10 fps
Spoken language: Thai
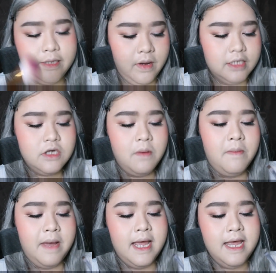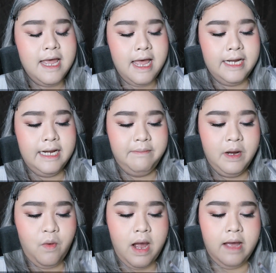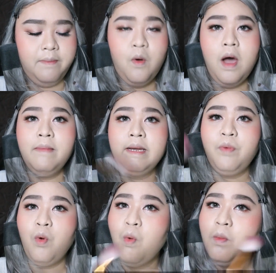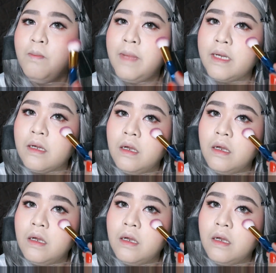แต่ว่าชอบเอามาไฮไลท์มากกว่าเพราะว่ามันพุ่มมัน